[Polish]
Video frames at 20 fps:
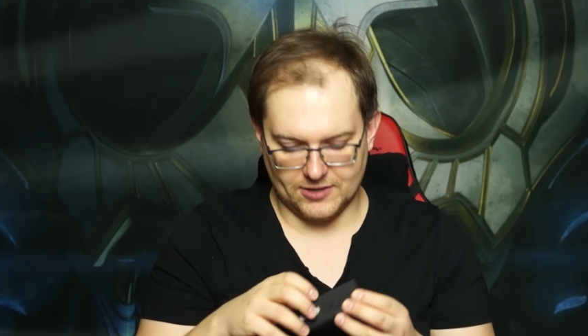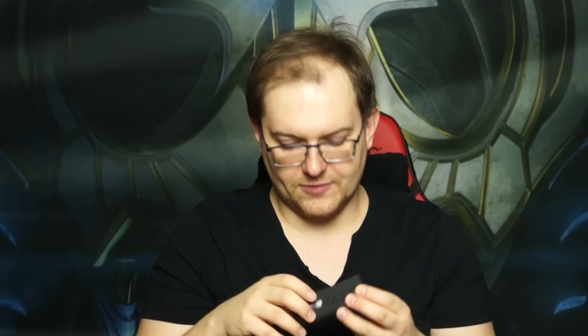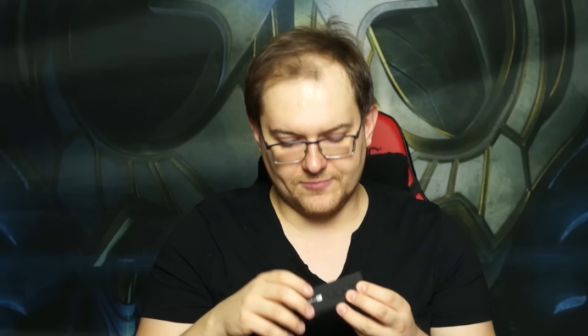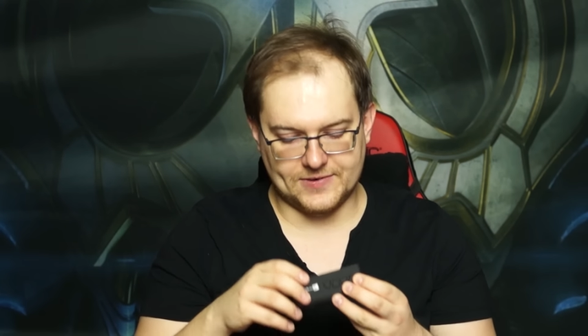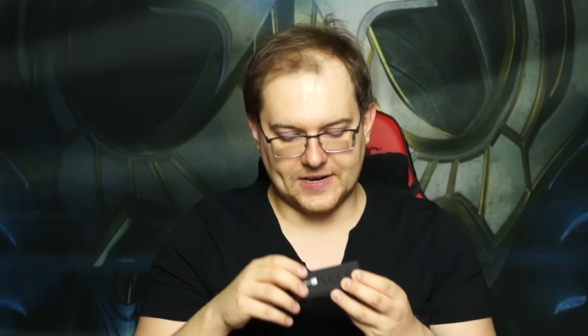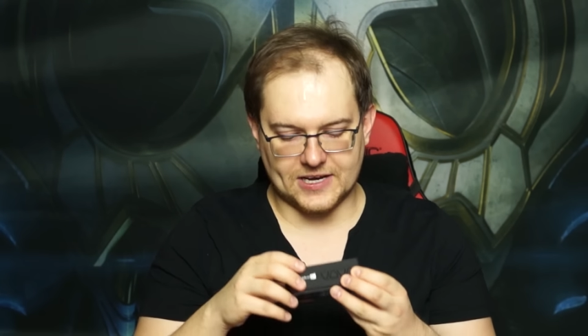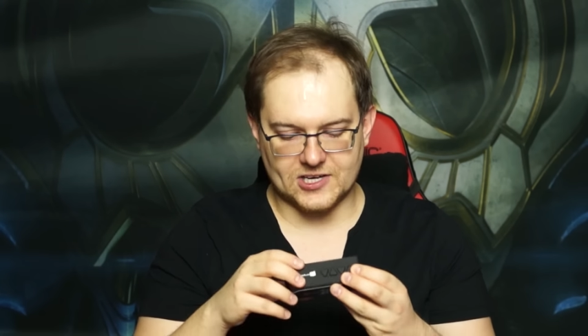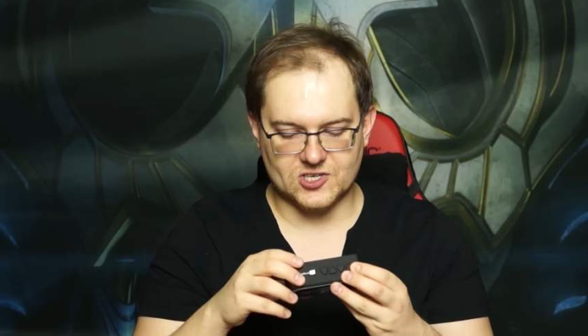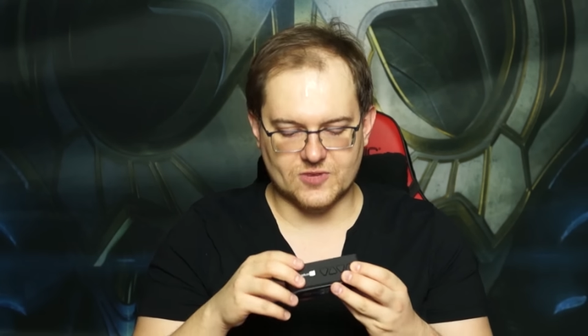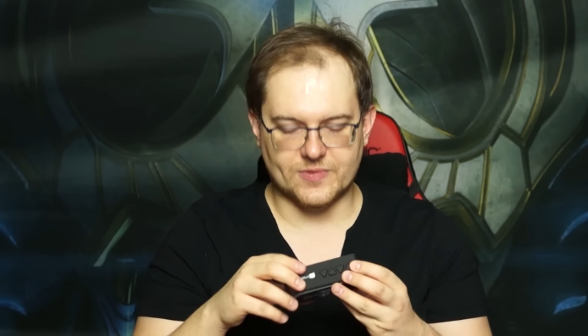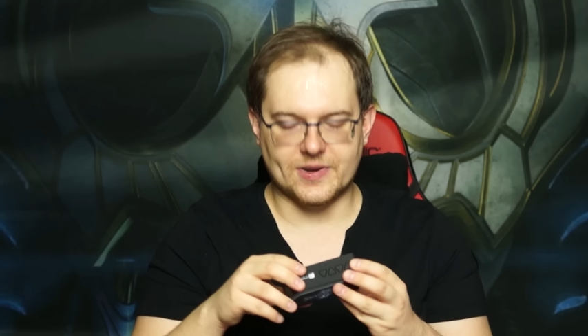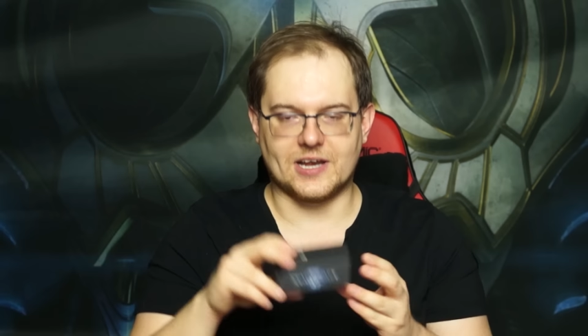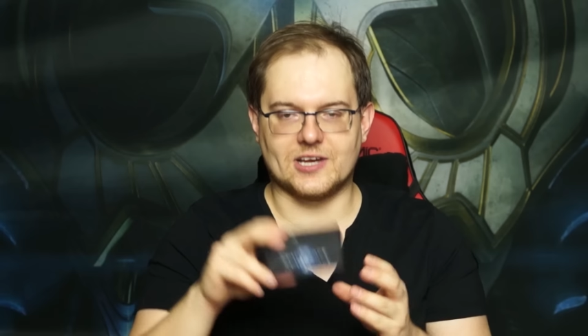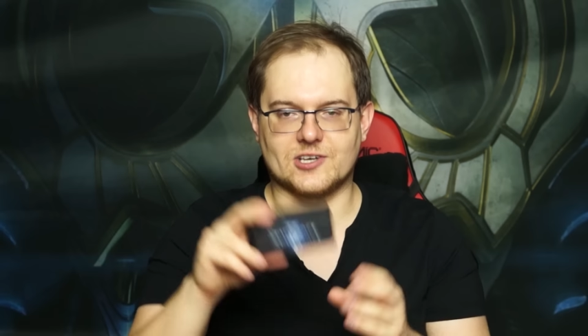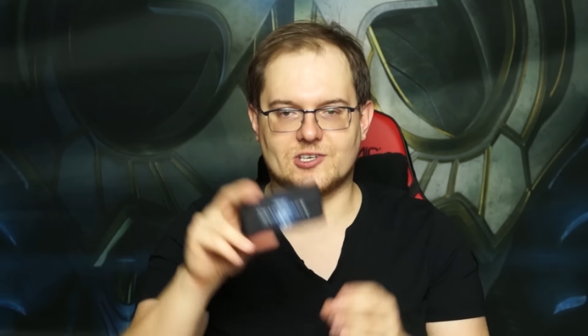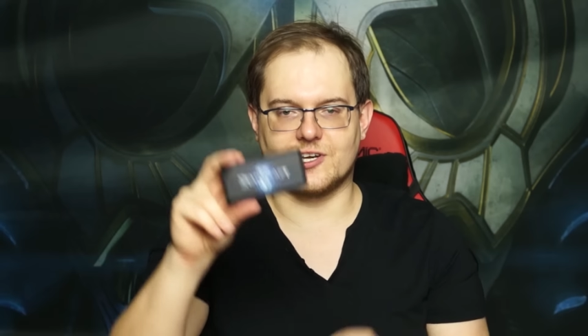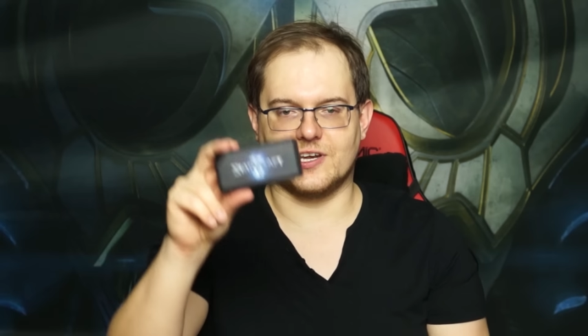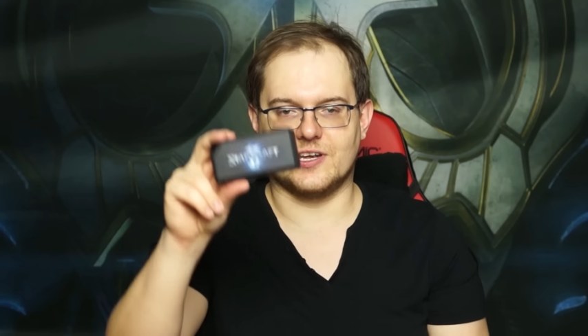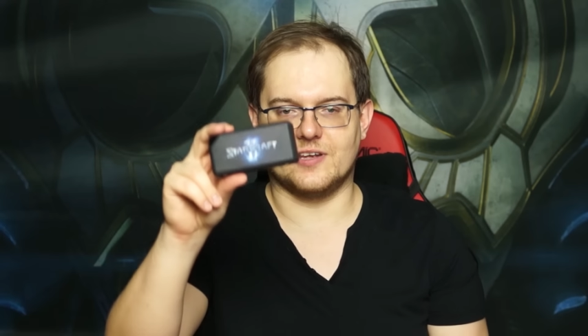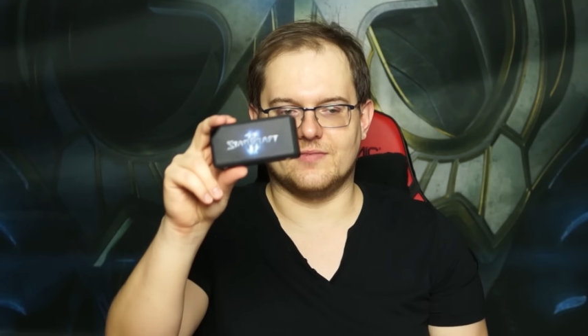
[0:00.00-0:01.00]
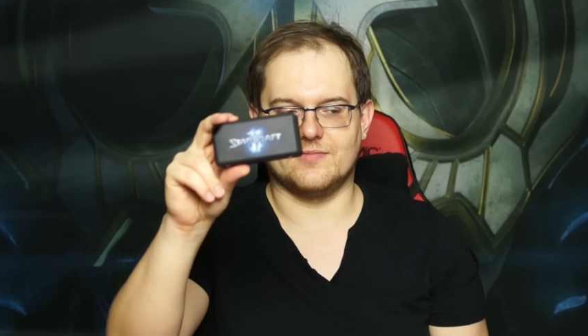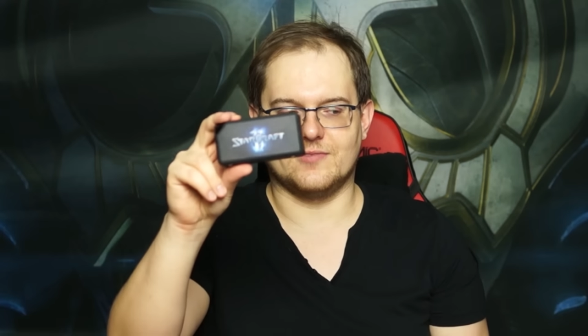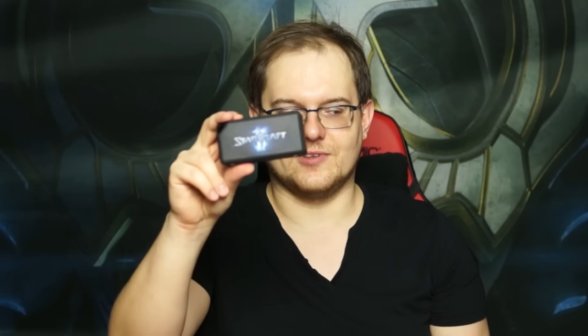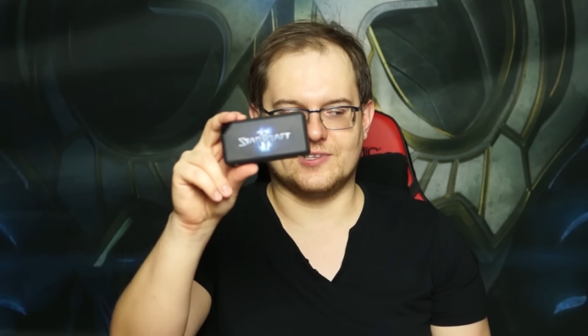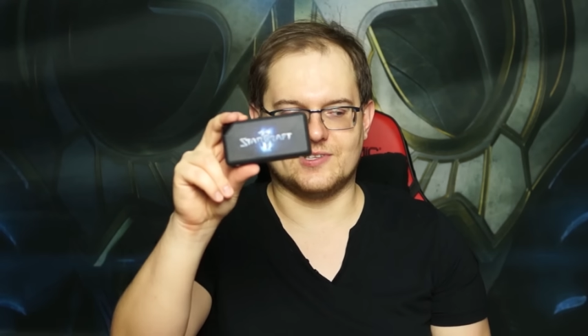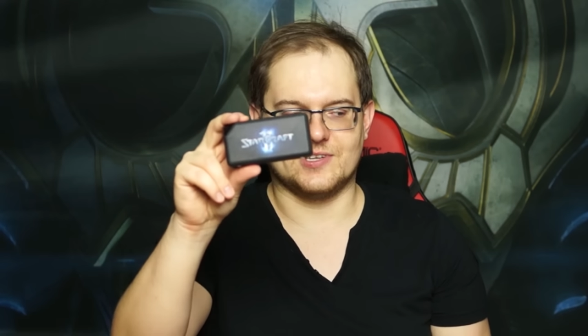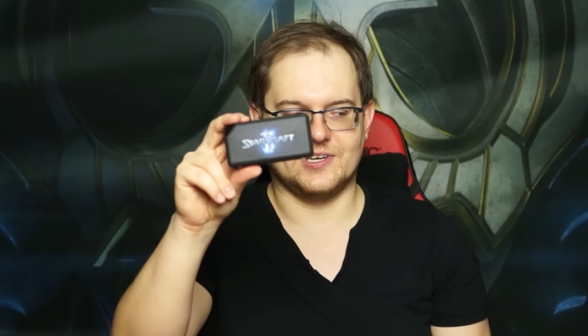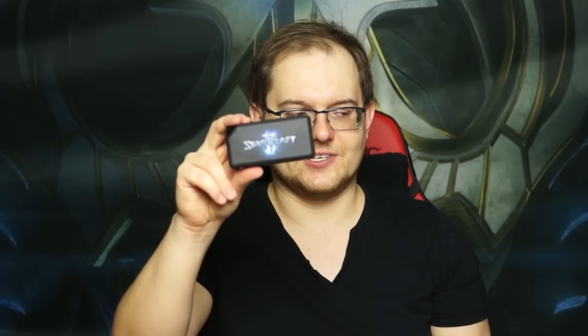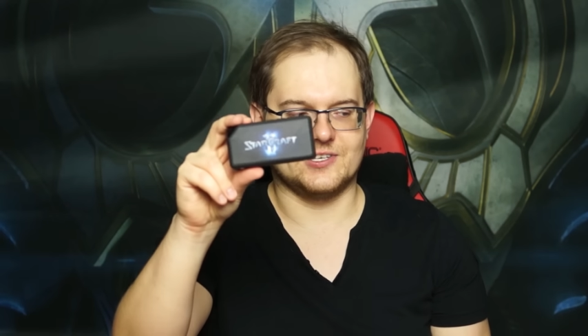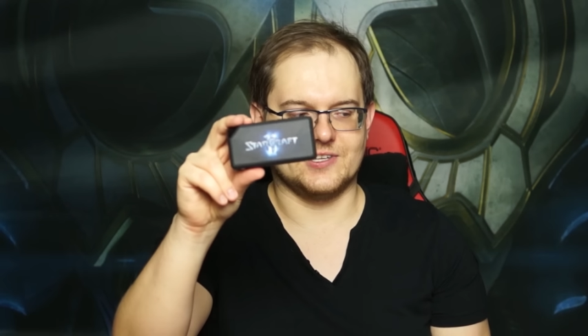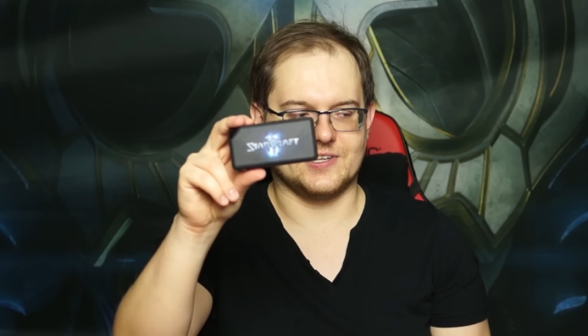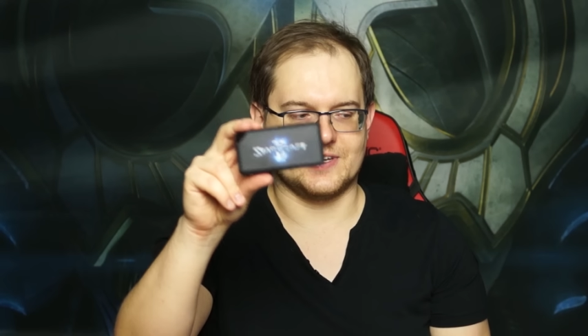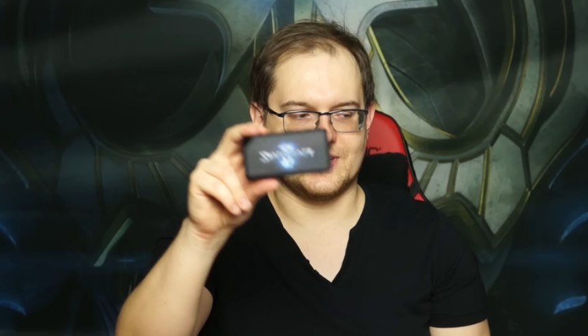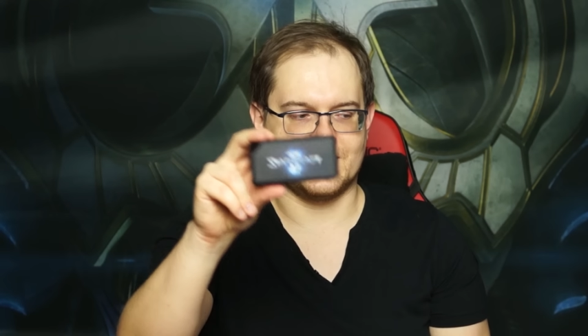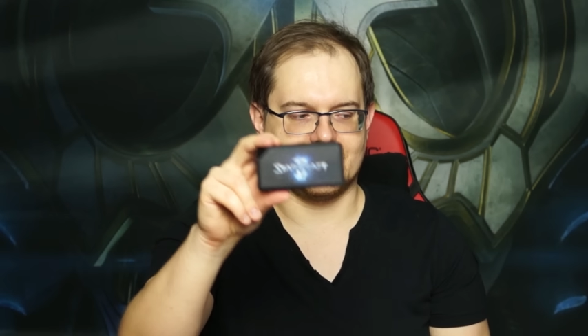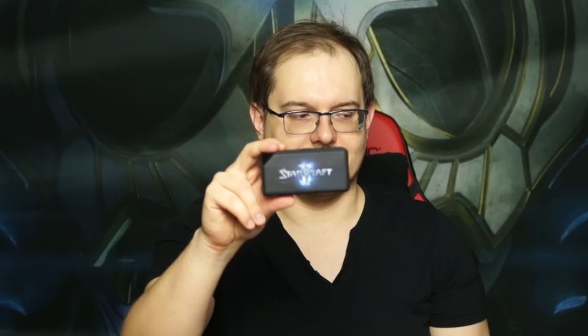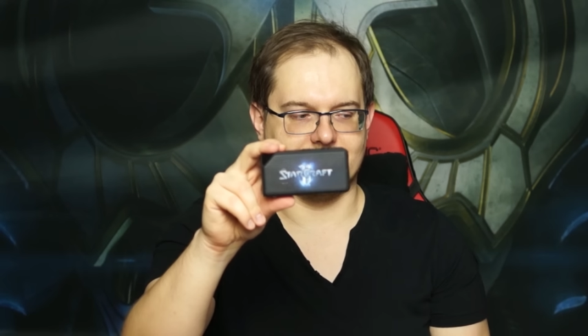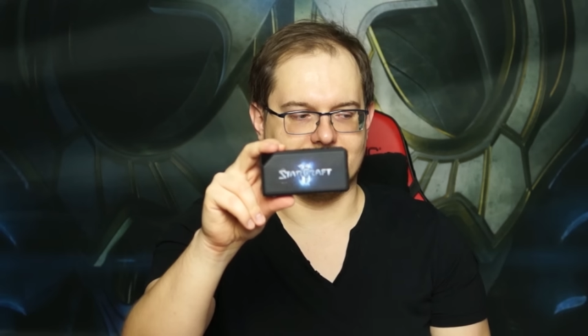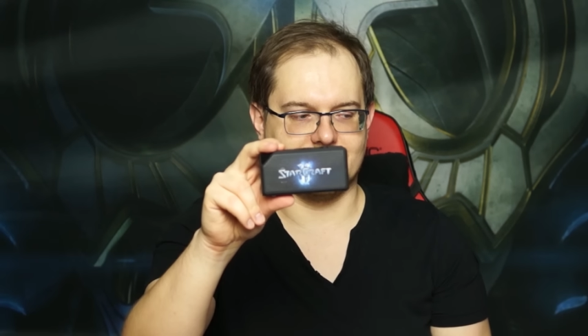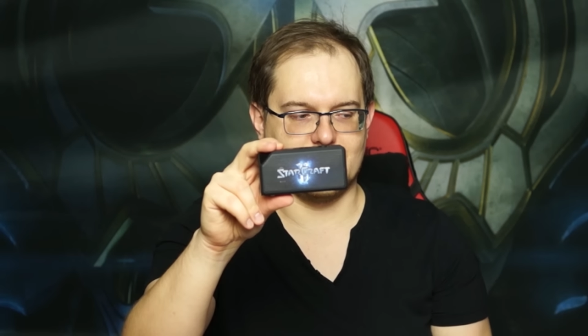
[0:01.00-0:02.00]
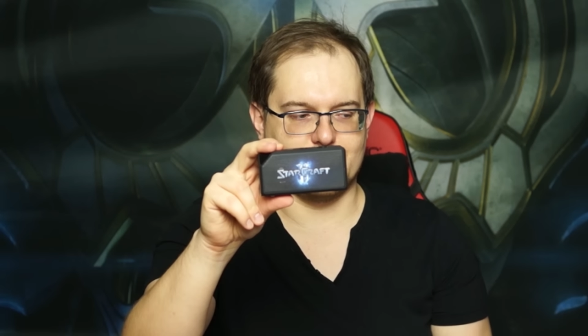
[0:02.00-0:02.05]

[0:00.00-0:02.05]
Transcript: No w każdym razie dostajecie tak jak jest.